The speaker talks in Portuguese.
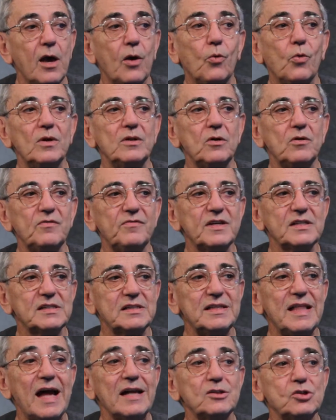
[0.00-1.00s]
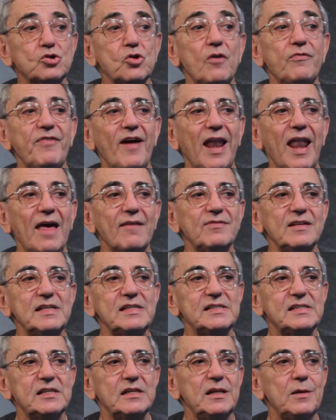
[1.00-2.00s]
quando a universidade só falava em
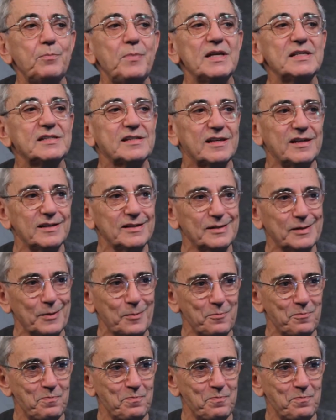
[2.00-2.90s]
ensino e pesquisa.